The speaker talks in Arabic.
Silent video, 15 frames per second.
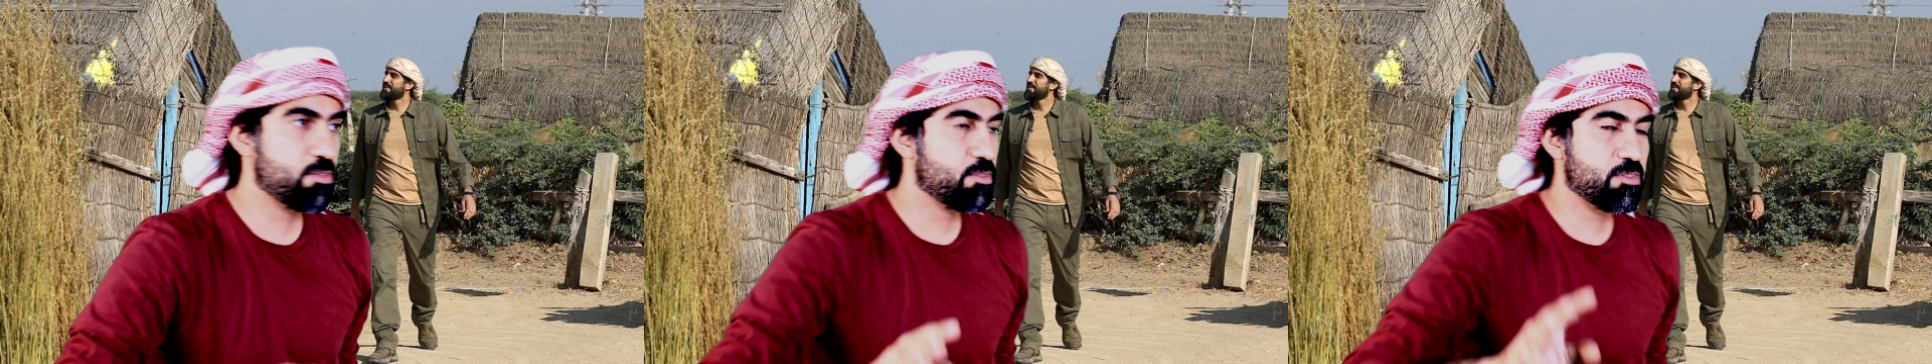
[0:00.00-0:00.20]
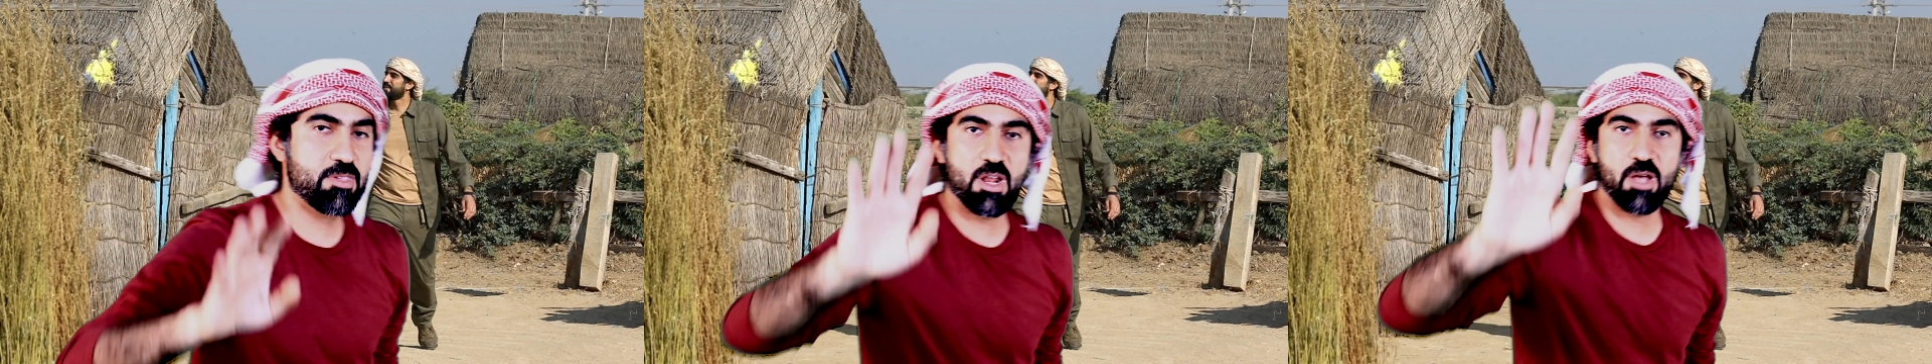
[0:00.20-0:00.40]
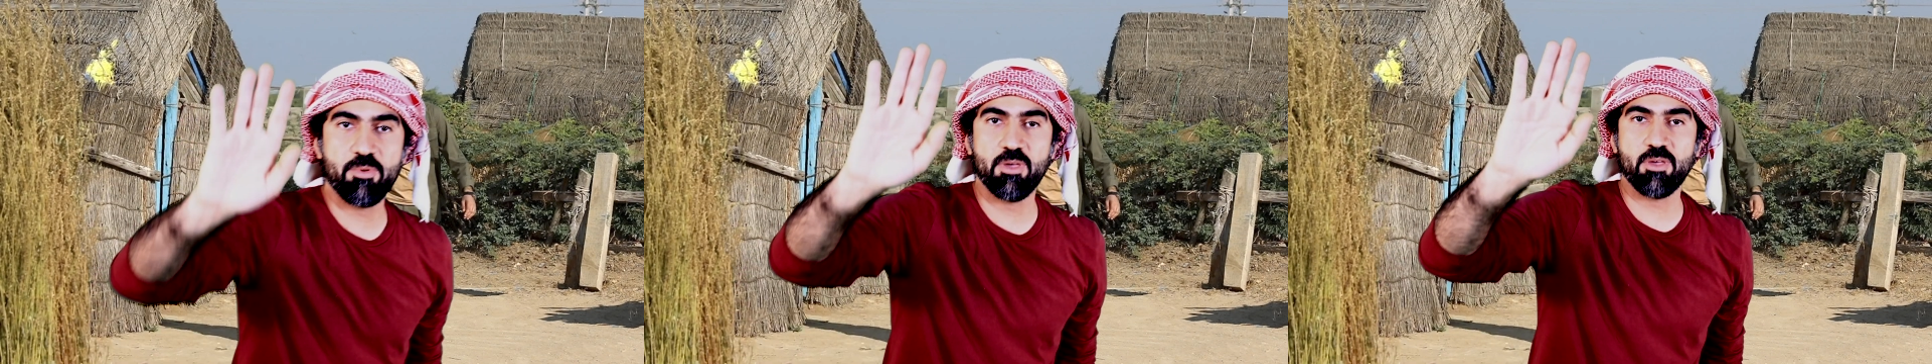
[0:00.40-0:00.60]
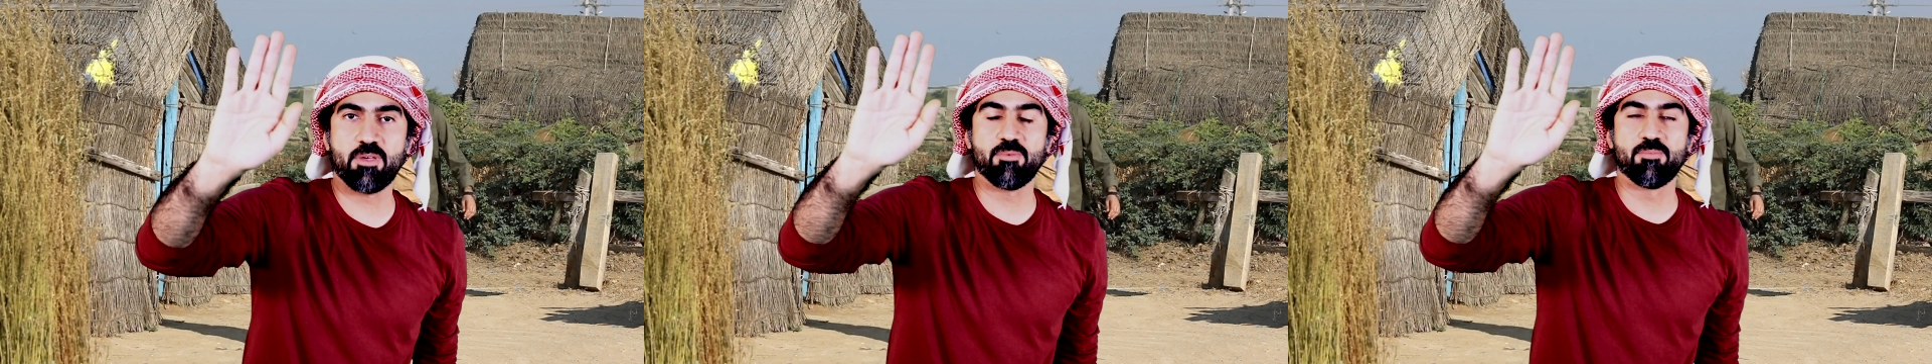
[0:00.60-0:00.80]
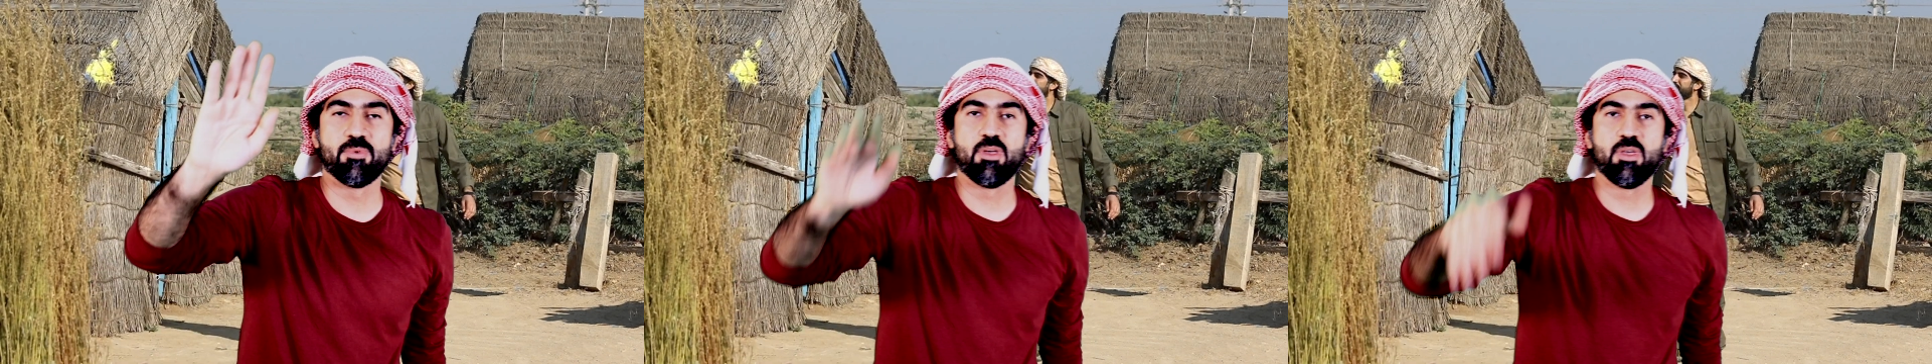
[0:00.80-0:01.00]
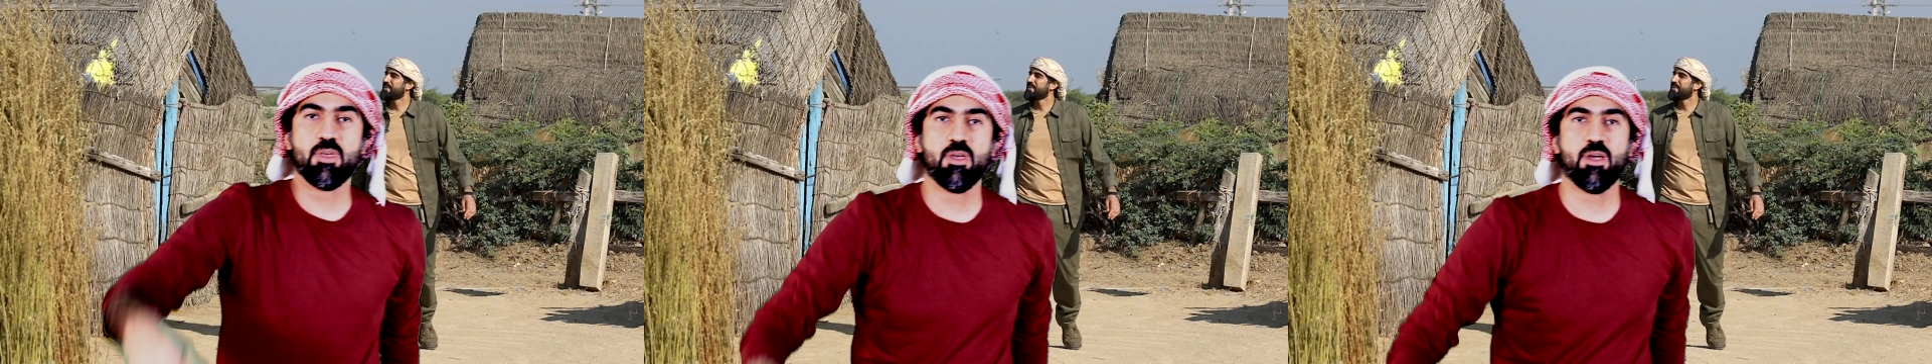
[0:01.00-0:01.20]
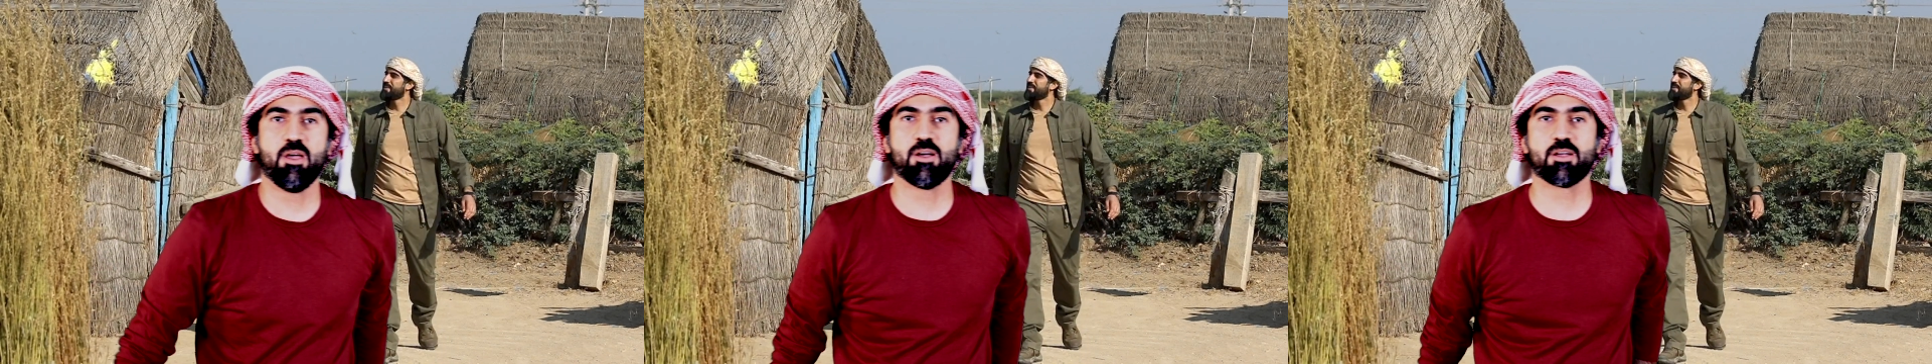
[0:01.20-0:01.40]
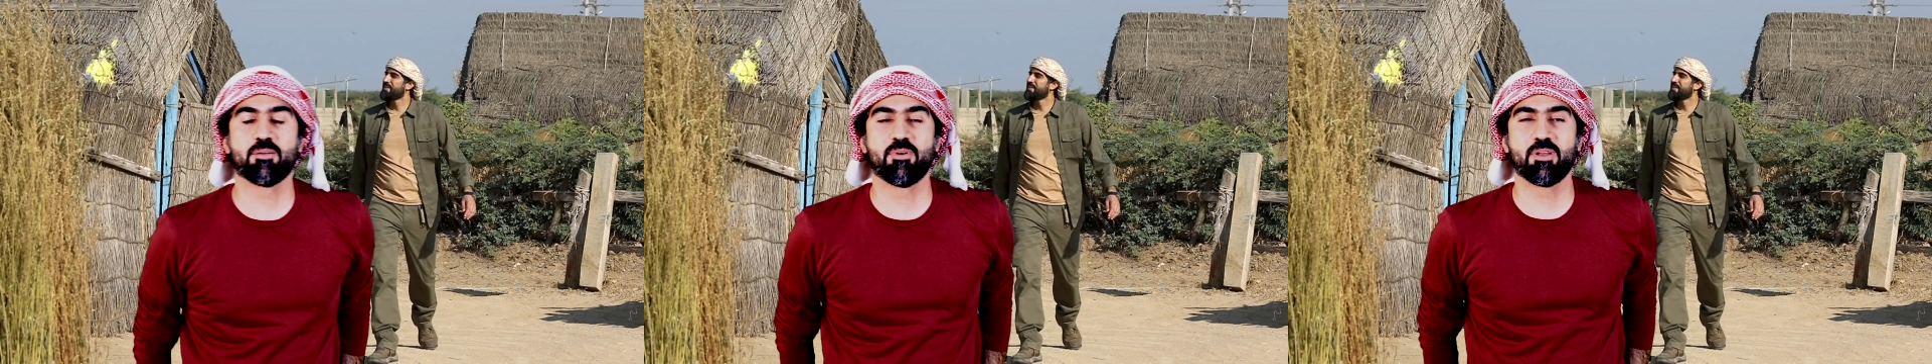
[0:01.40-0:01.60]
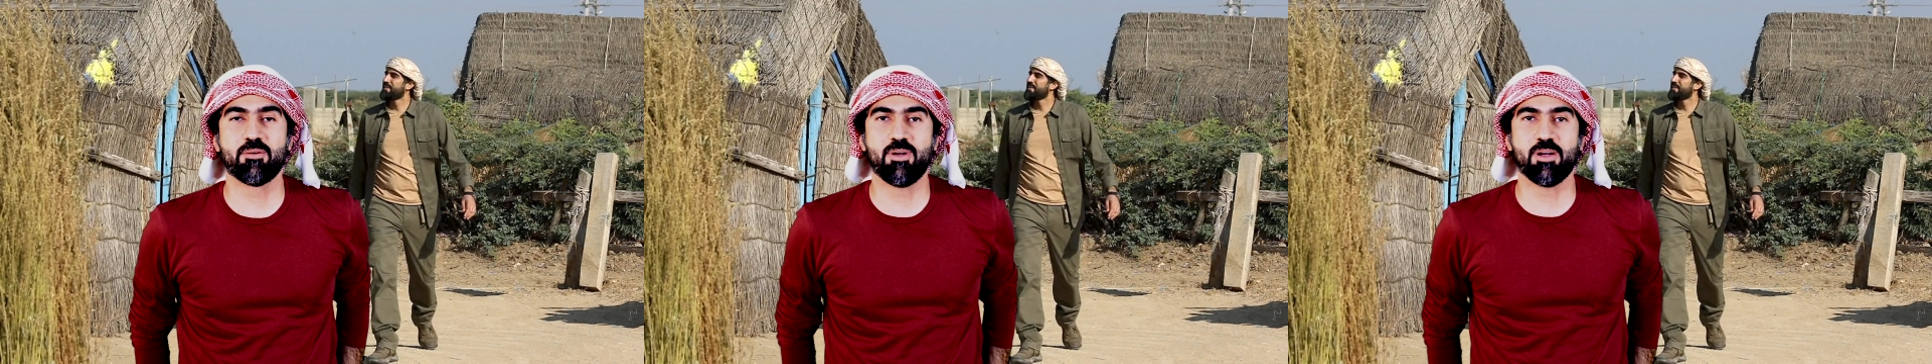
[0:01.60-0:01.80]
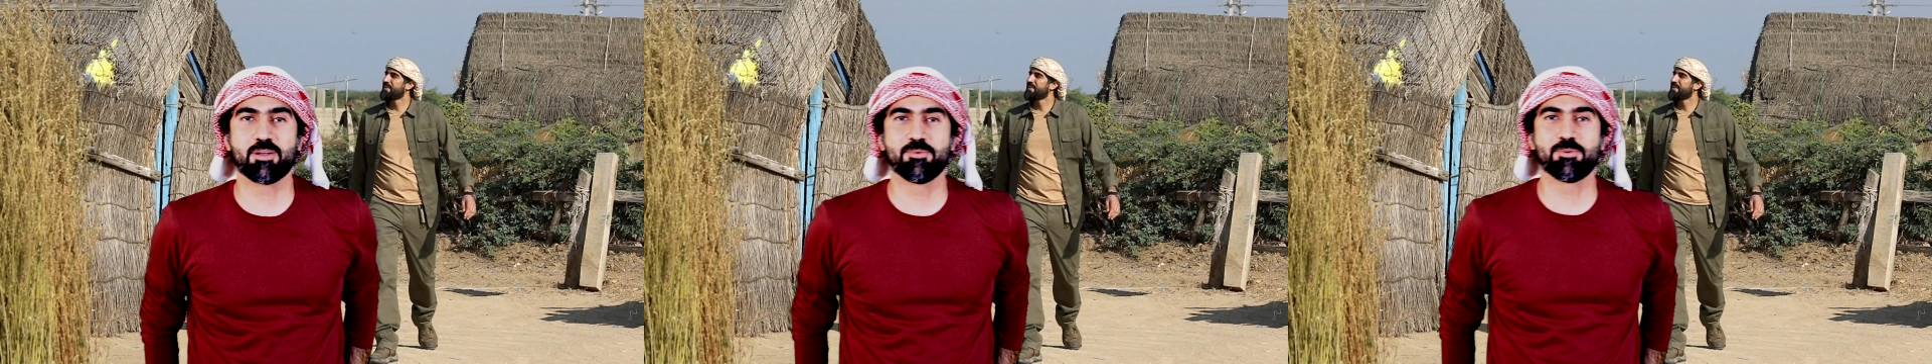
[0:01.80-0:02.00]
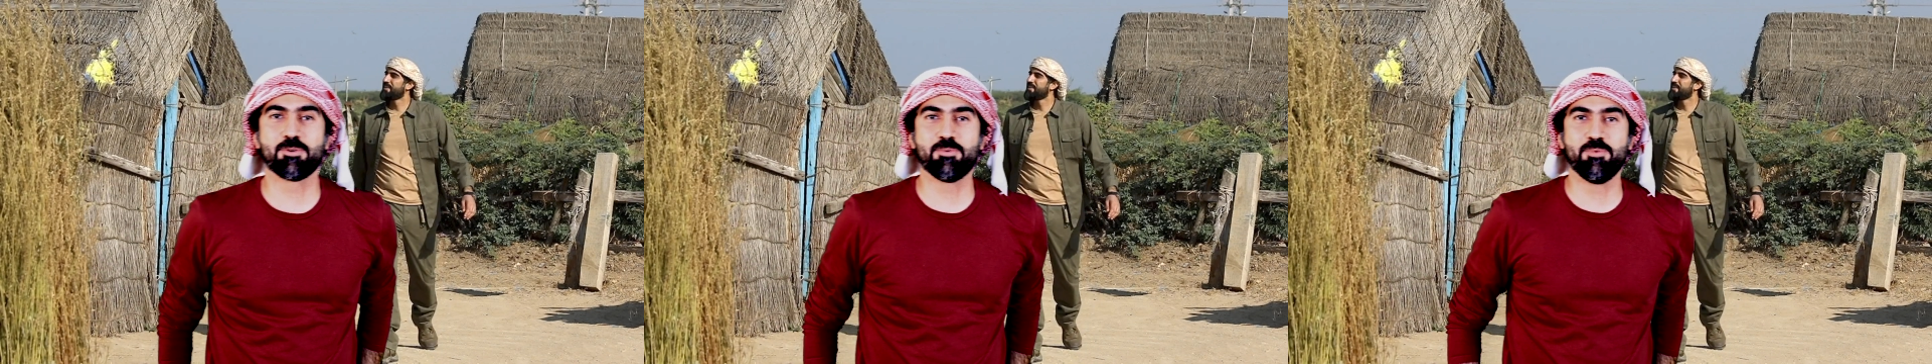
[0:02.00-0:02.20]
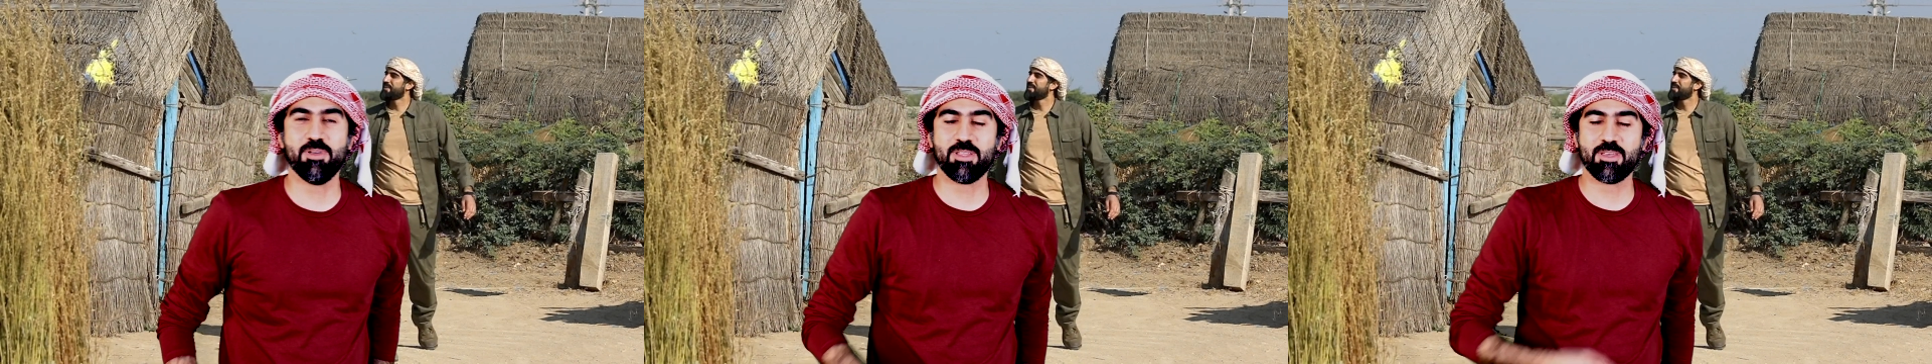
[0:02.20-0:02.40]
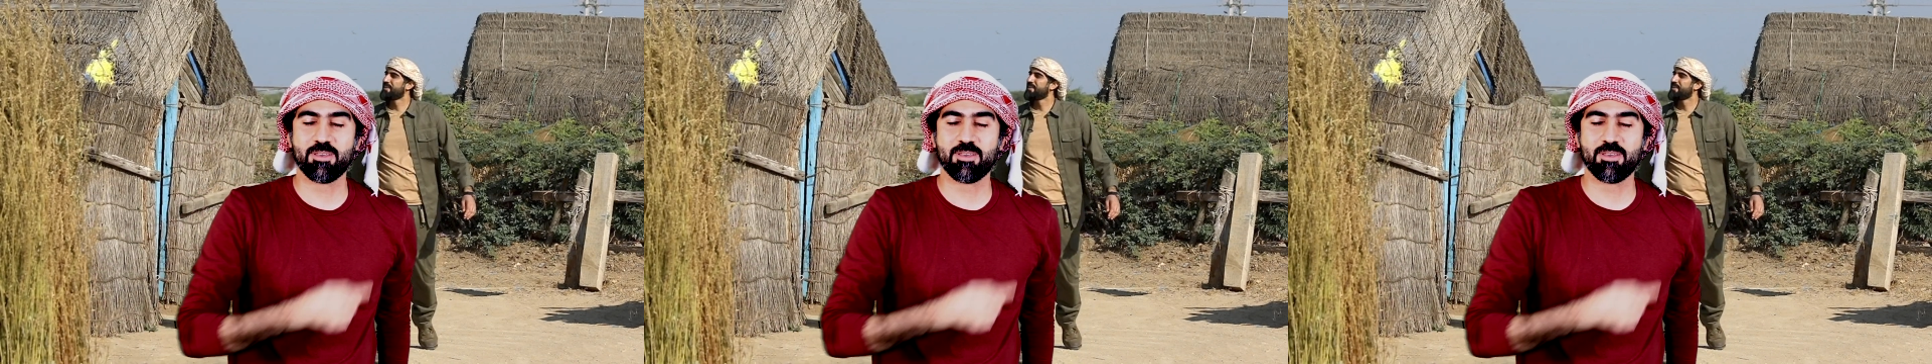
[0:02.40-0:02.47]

السلام عليكم حياكم الله معاكم اخوكم علي